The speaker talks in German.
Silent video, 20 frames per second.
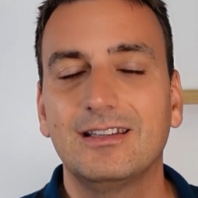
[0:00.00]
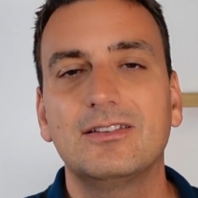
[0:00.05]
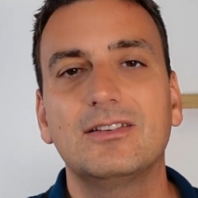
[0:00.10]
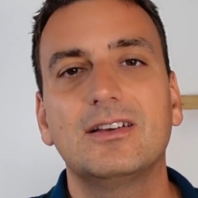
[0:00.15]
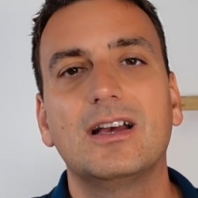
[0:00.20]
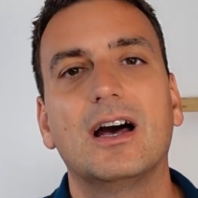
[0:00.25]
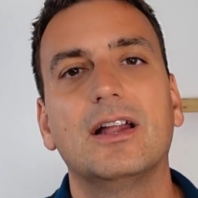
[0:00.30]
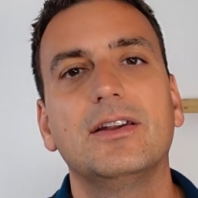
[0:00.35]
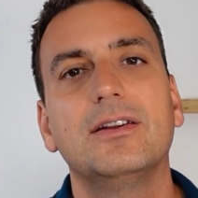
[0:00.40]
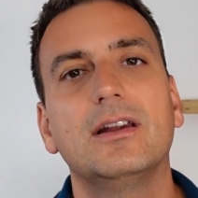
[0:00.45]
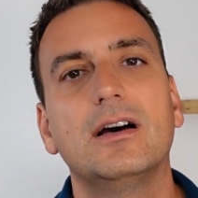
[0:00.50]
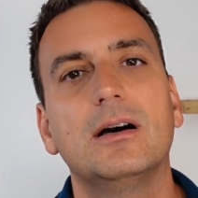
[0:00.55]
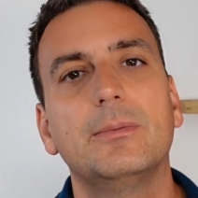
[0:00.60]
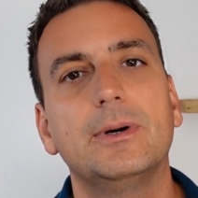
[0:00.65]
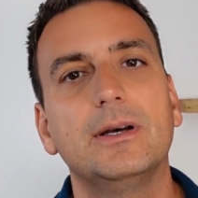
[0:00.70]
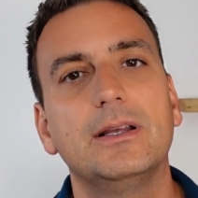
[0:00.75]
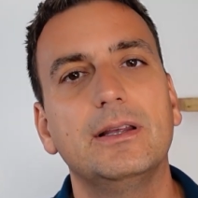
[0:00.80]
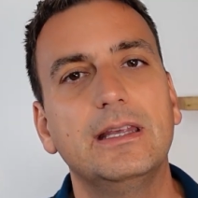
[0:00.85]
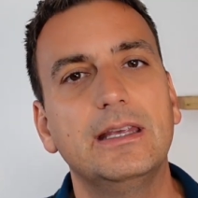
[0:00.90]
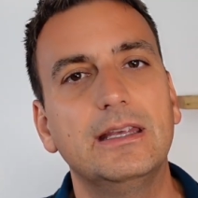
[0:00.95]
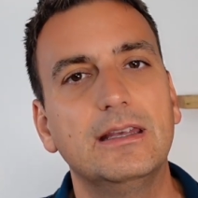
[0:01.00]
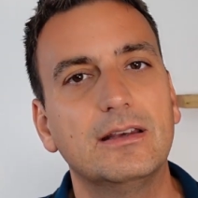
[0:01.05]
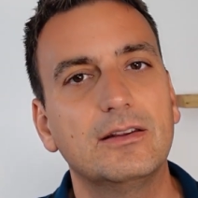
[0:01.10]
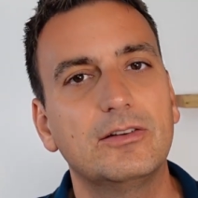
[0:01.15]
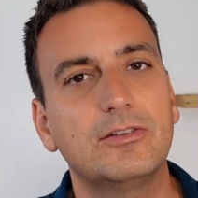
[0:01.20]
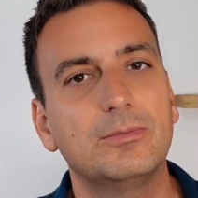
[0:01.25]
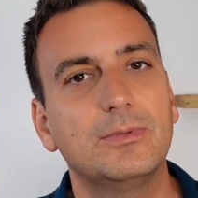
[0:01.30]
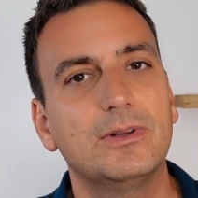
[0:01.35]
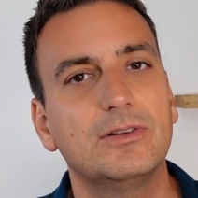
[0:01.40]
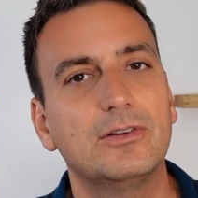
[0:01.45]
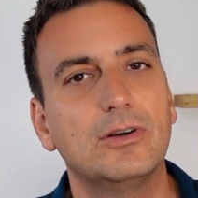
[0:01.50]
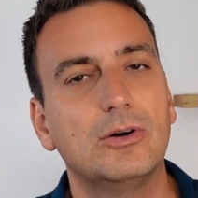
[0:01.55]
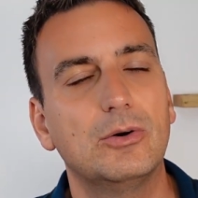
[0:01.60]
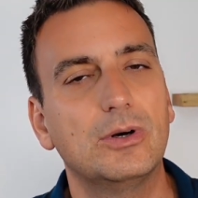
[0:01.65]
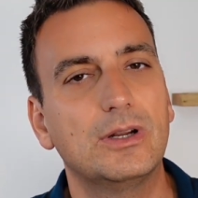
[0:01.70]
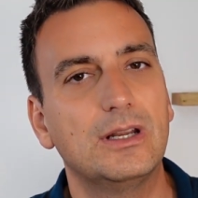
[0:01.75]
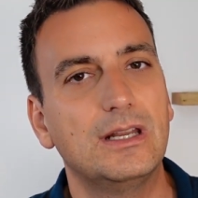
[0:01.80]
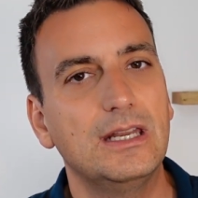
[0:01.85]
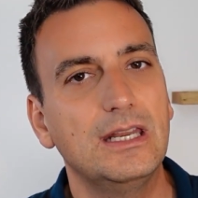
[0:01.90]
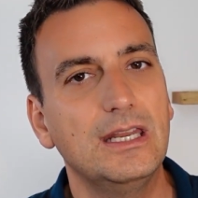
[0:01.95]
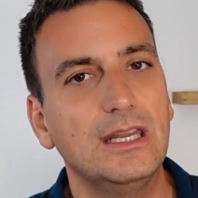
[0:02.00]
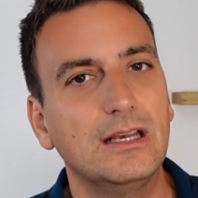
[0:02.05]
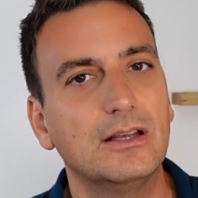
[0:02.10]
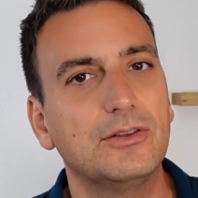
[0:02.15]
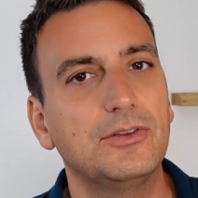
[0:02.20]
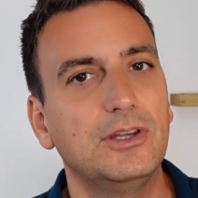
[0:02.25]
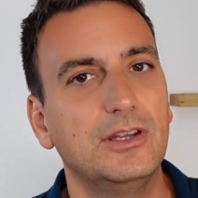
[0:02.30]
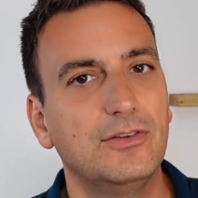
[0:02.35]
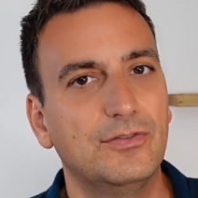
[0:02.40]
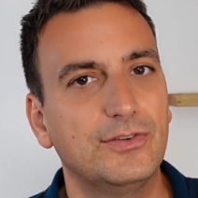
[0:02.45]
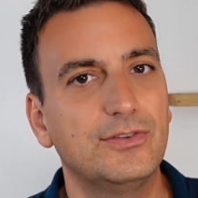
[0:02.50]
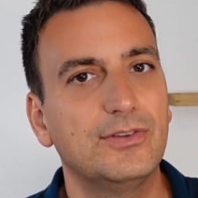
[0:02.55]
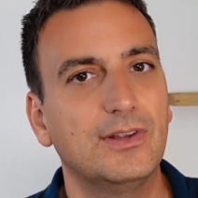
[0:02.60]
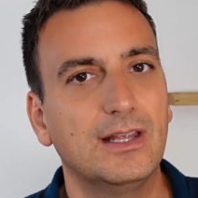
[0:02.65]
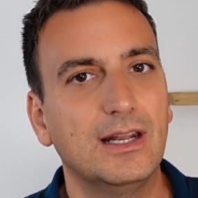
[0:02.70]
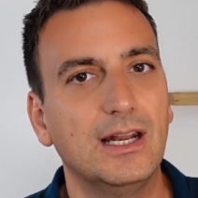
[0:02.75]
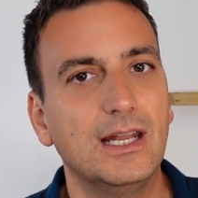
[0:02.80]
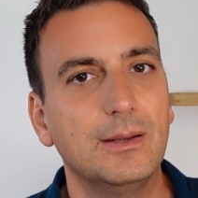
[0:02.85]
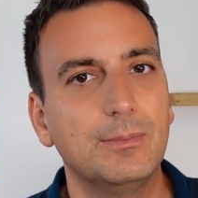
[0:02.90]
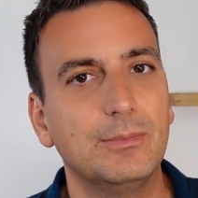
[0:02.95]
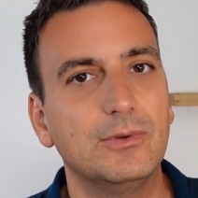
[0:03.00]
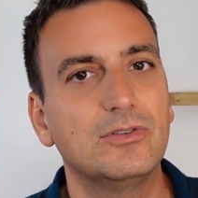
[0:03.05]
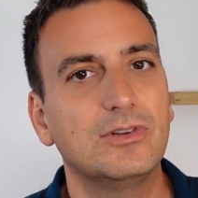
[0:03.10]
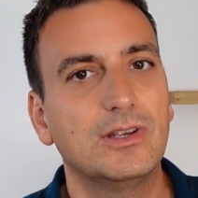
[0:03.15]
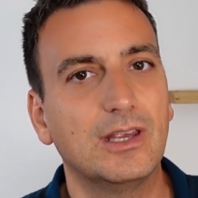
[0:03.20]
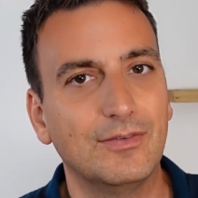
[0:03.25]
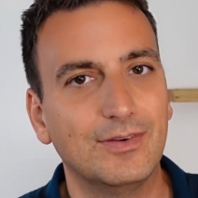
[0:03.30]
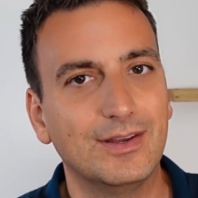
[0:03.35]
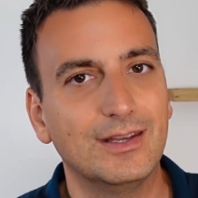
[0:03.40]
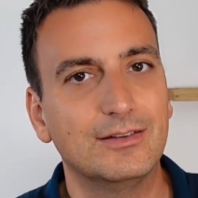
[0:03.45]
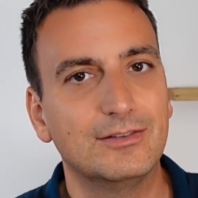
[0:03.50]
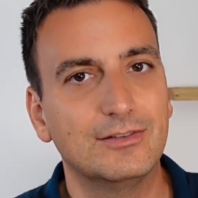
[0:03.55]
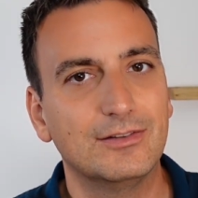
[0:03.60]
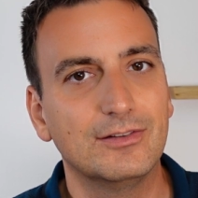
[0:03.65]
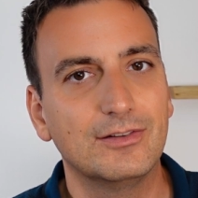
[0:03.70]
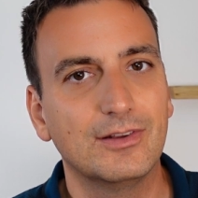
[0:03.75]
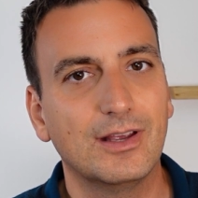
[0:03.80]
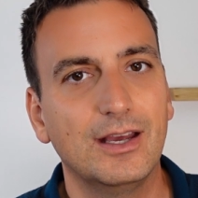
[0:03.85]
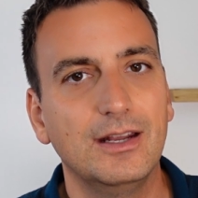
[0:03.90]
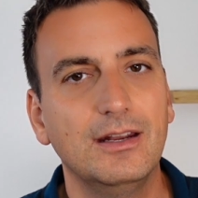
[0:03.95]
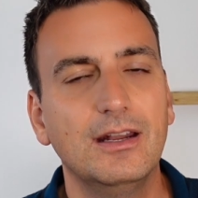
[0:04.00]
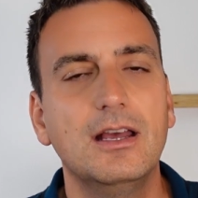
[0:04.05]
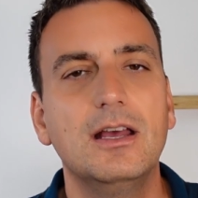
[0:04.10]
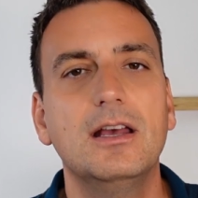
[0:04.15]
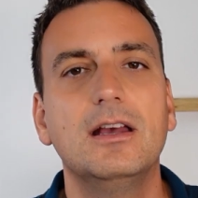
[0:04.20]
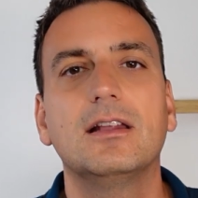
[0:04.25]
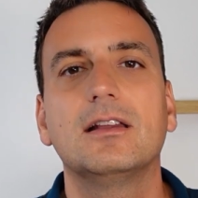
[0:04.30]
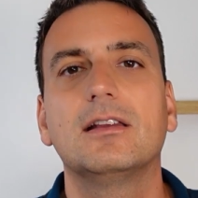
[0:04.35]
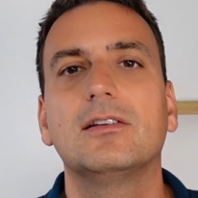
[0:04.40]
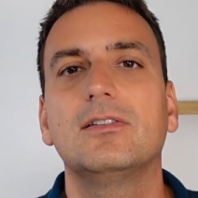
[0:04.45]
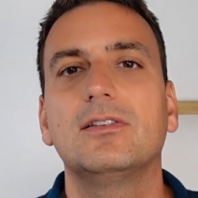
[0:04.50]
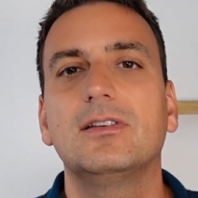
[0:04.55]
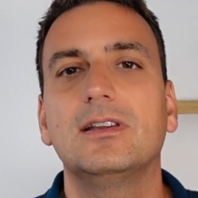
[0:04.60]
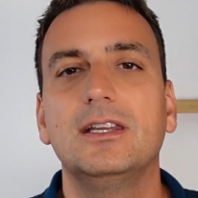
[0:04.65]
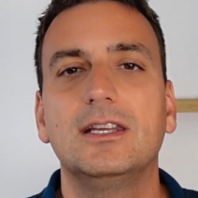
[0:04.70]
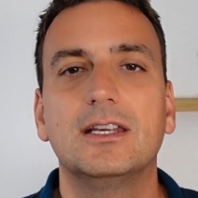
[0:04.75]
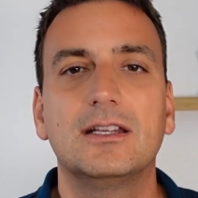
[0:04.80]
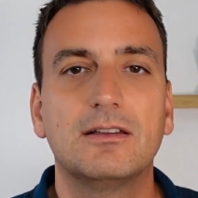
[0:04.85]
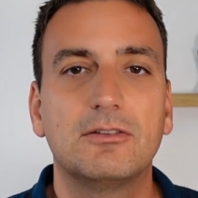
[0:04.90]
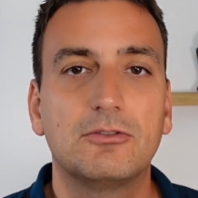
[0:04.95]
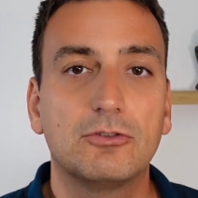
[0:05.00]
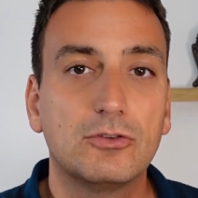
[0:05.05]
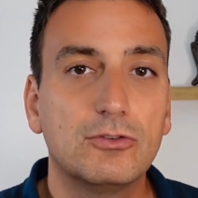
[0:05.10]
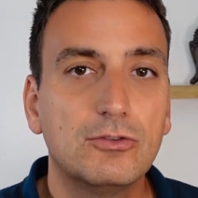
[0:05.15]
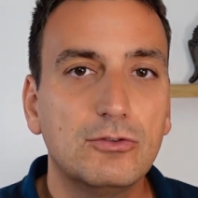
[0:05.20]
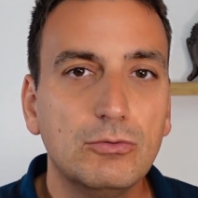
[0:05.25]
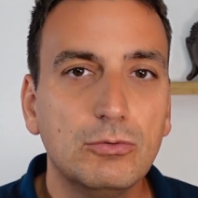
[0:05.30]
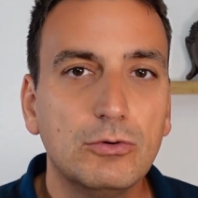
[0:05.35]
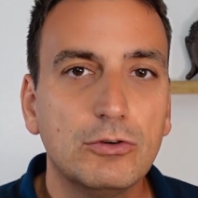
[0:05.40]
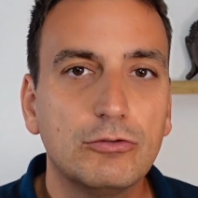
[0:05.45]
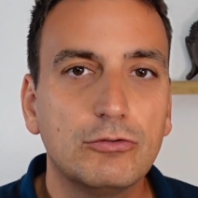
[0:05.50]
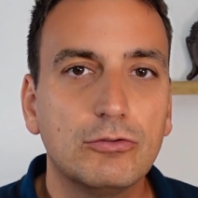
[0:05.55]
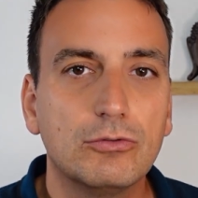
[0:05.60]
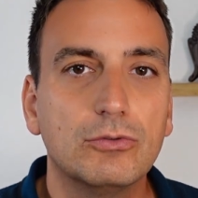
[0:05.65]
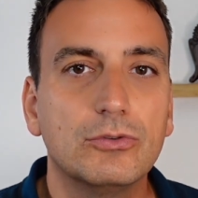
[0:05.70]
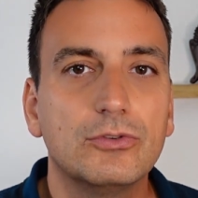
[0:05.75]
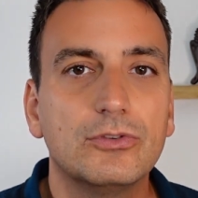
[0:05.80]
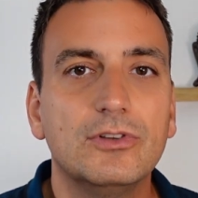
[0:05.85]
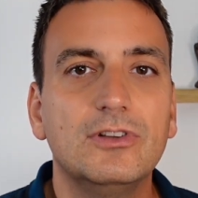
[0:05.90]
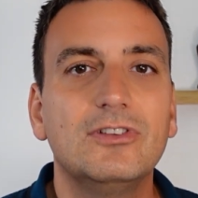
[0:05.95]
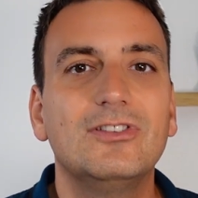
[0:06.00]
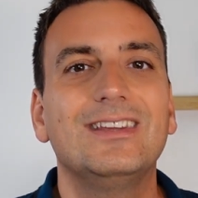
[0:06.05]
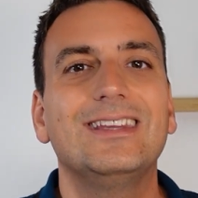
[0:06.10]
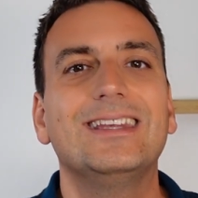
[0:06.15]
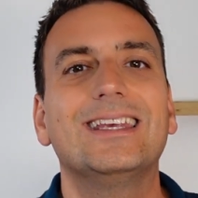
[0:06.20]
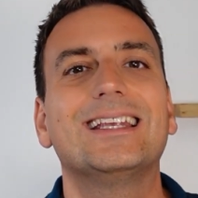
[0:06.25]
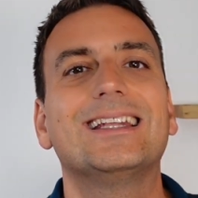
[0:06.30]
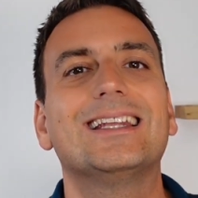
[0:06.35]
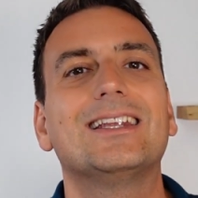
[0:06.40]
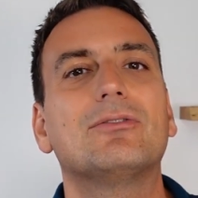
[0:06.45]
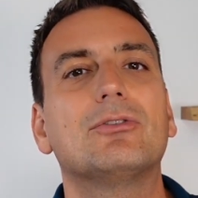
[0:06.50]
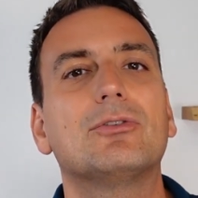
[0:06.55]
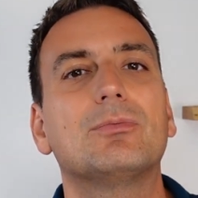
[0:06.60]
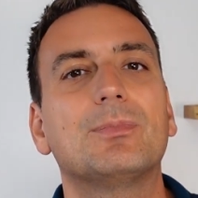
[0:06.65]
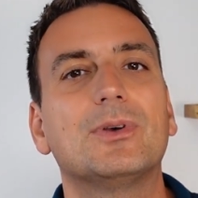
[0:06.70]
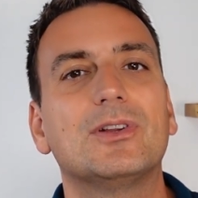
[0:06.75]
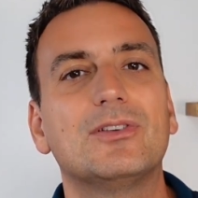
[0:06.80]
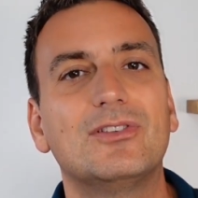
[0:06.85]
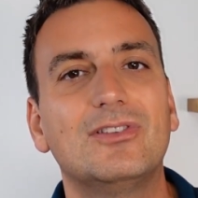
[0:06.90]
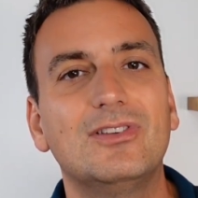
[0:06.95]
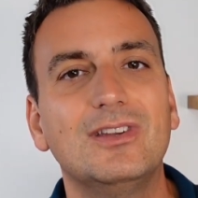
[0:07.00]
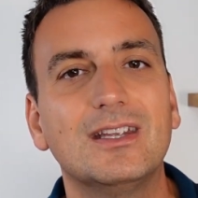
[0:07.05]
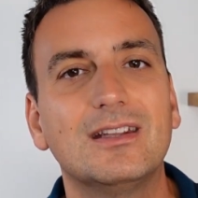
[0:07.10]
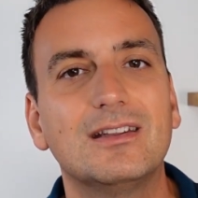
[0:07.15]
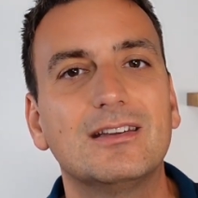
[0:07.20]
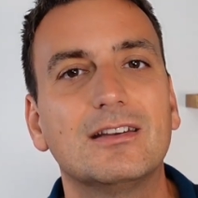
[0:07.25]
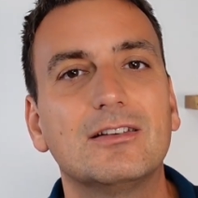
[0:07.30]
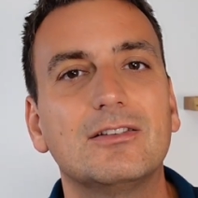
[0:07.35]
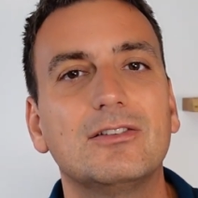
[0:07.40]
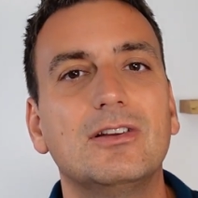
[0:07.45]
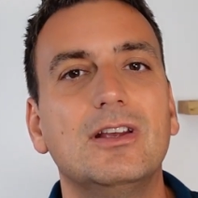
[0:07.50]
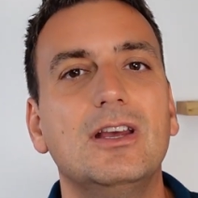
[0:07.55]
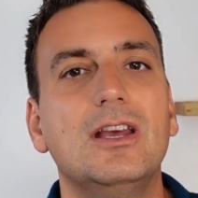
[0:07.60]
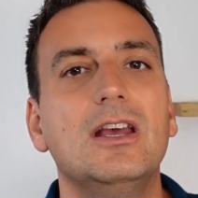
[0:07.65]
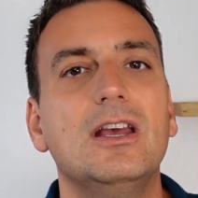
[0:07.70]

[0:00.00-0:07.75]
Das kann aber erstmals auch ein negatives Erlebnis gewesen sein, dass dir irgendetwas zugestoßen ist, irgendetwas passiert ist,